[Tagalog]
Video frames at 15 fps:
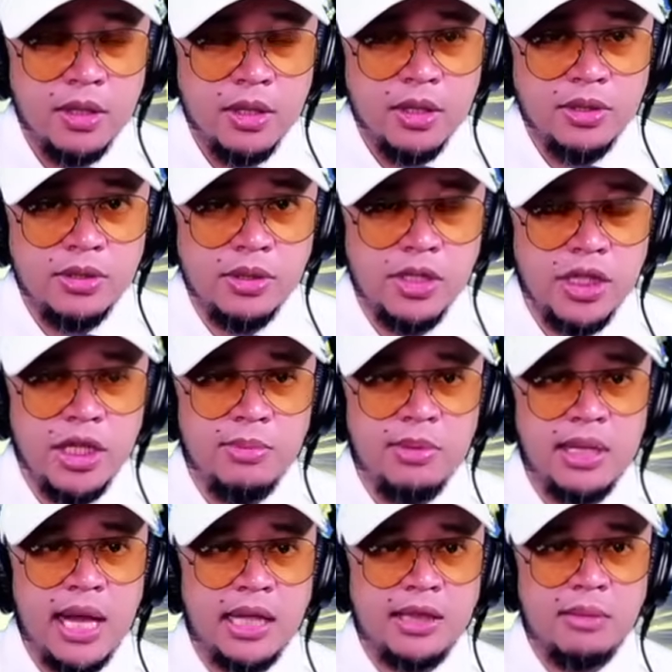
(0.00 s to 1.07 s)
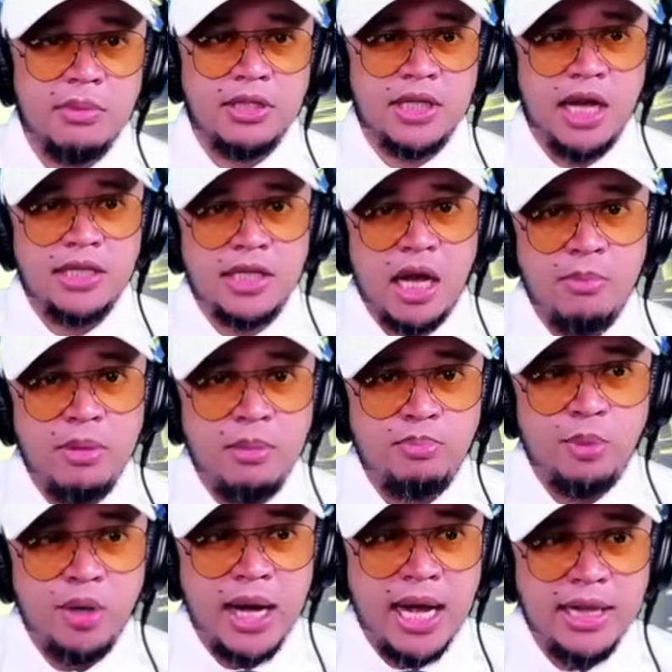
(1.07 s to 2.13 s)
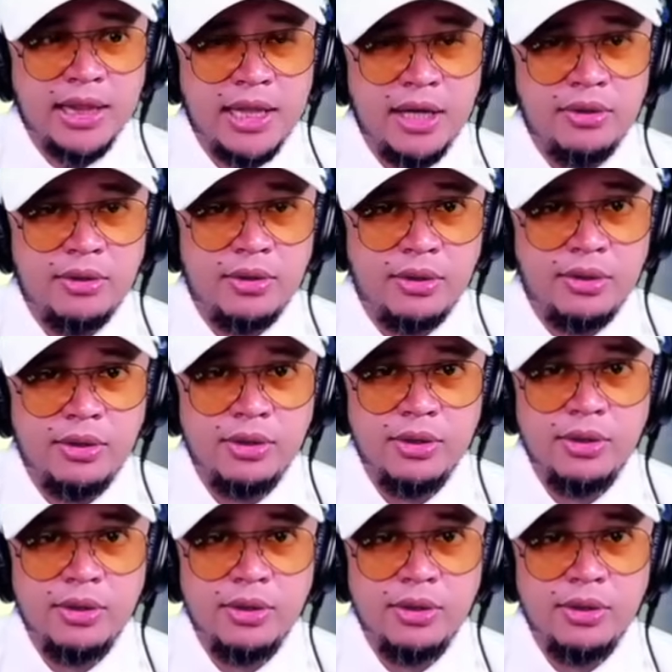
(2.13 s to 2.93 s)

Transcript: So hindi mo natin masasabing pugante ho.